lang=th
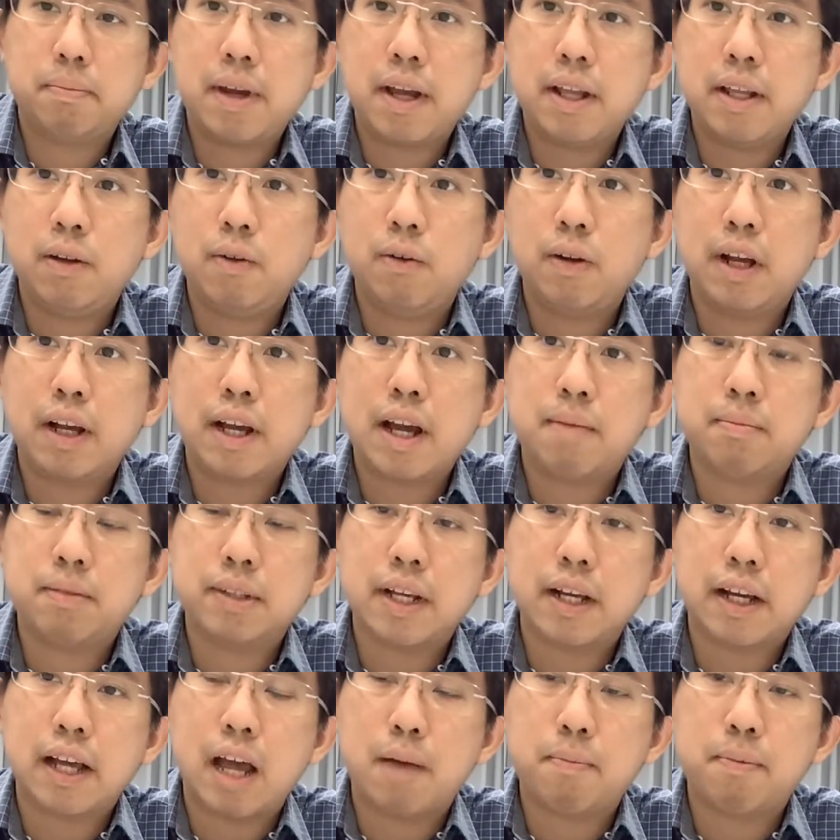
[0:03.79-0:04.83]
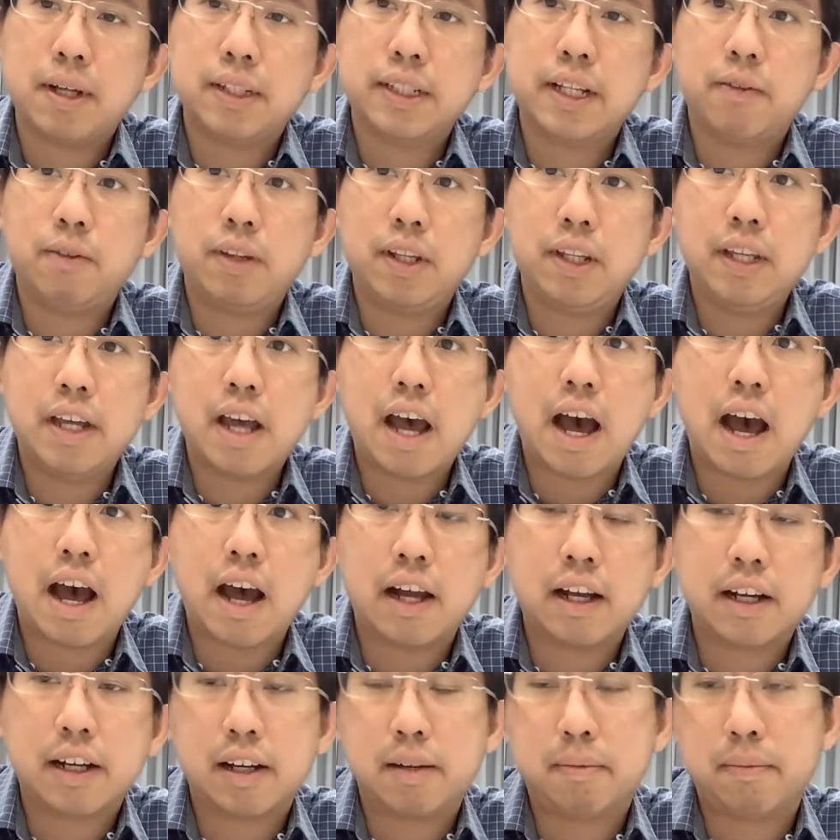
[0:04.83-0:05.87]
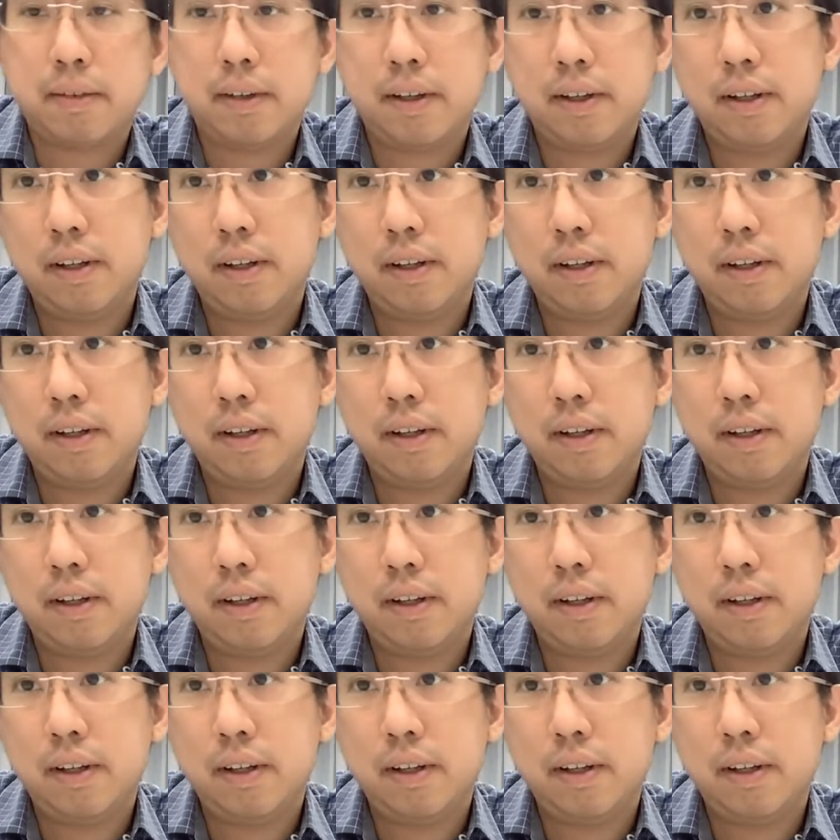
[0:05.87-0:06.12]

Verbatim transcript: แพทย์อายุรกรรมสาขาภาษาวิทยาครับ